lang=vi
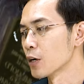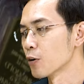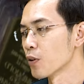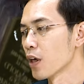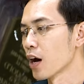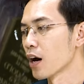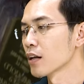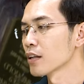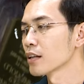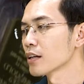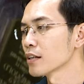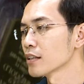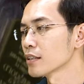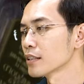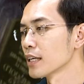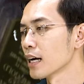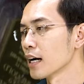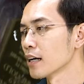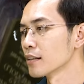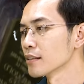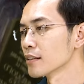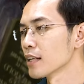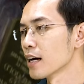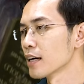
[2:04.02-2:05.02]
đó nó
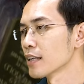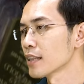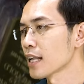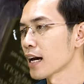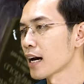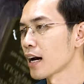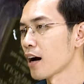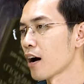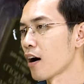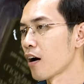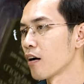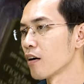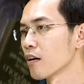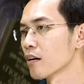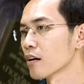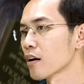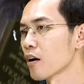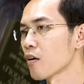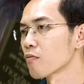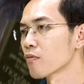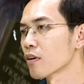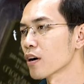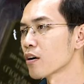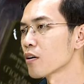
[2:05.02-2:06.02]
dẫn đến là họ
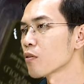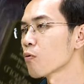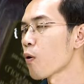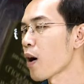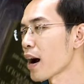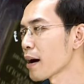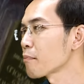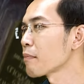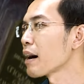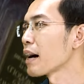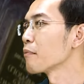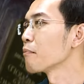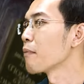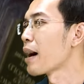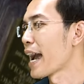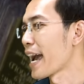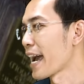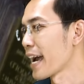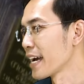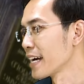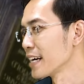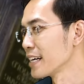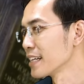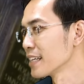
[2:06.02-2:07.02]
không có quá mặn mà
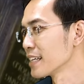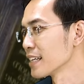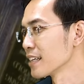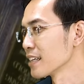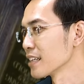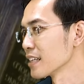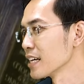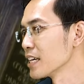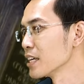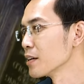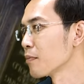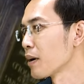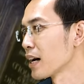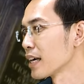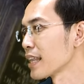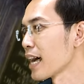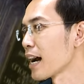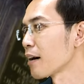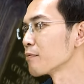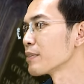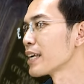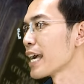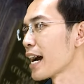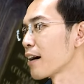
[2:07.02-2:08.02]
dạ. khi mà
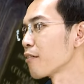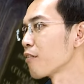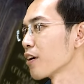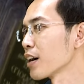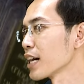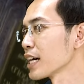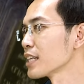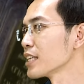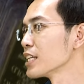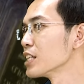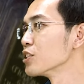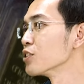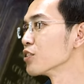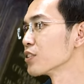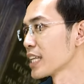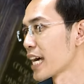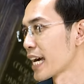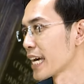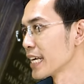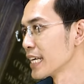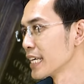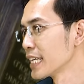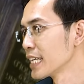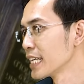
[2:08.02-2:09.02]
tham gia vào cái thị trường này
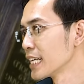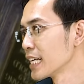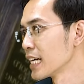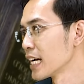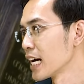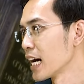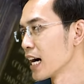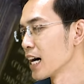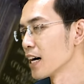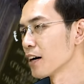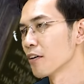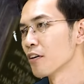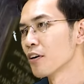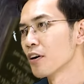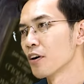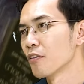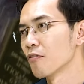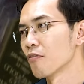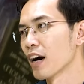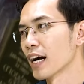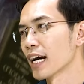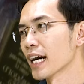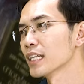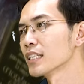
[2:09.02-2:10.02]
đó
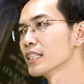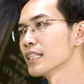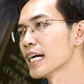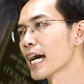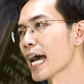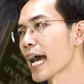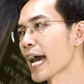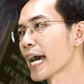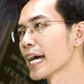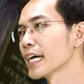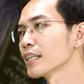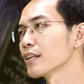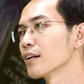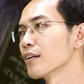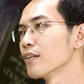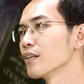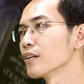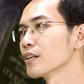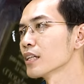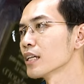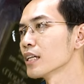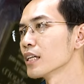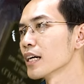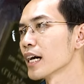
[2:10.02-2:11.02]
và cái thứ hai
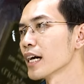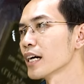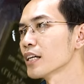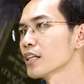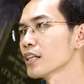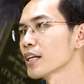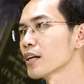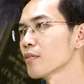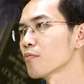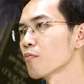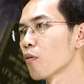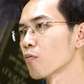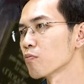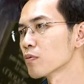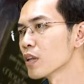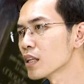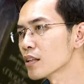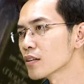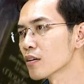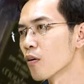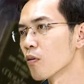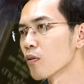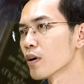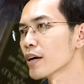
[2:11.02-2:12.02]
nữa thì cái cái mục đích
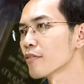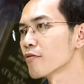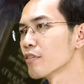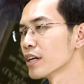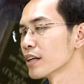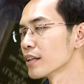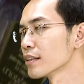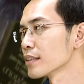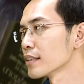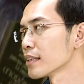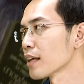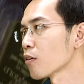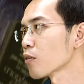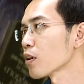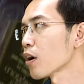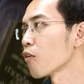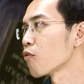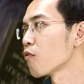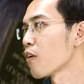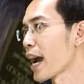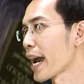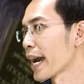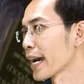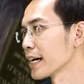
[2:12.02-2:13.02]
của cái phiên đấu thầu
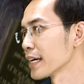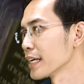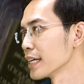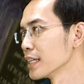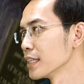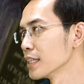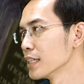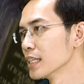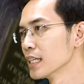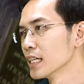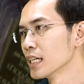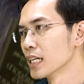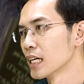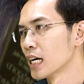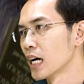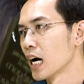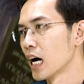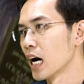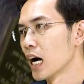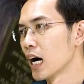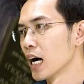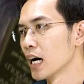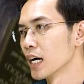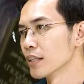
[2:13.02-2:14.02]
vàng thì
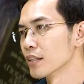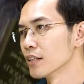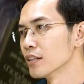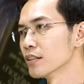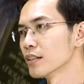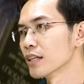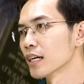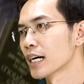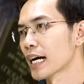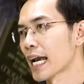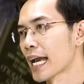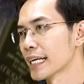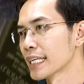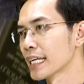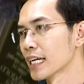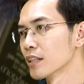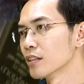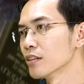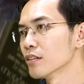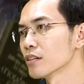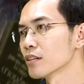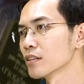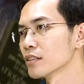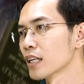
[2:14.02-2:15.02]
à, như ngân hàng nhà
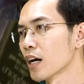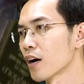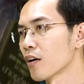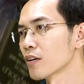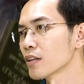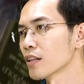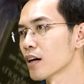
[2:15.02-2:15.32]
nước nói đó